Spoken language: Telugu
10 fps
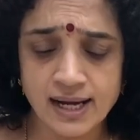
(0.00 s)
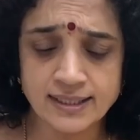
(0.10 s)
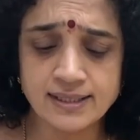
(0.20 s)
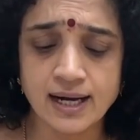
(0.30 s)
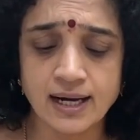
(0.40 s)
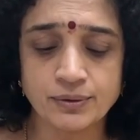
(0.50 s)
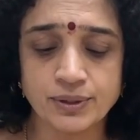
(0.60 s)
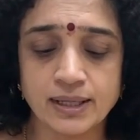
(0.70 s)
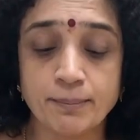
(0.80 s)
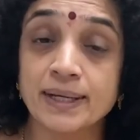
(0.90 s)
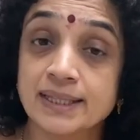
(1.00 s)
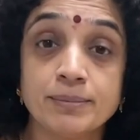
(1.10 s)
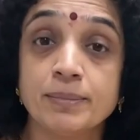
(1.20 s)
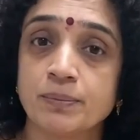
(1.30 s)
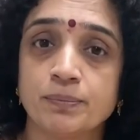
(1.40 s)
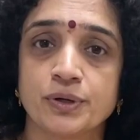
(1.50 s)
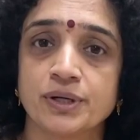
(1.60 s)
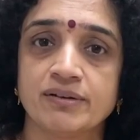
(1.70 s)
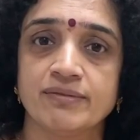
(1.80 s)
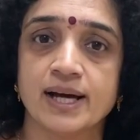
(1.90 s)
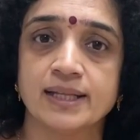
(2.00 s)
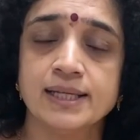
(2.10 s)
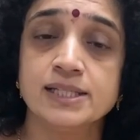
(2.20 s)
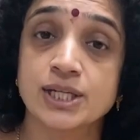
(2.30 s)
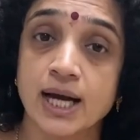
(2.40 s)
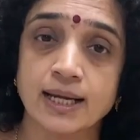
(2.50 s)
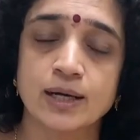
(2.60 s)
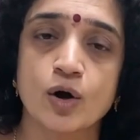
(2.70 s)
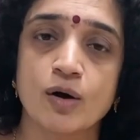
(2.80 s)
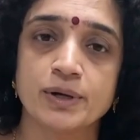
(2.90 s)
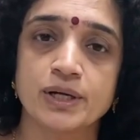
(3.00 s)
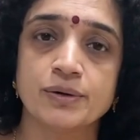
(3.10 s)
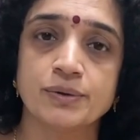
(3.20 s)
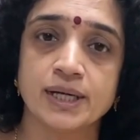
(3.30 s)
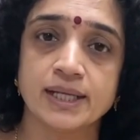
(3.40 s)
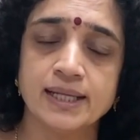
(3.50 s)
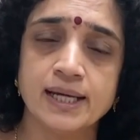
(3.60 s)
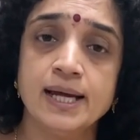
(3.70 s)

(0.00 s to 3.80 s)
అది కాకుండా మతిమరపు ఒకటి వ్యాధి చాలా కామన్గా ఉండేది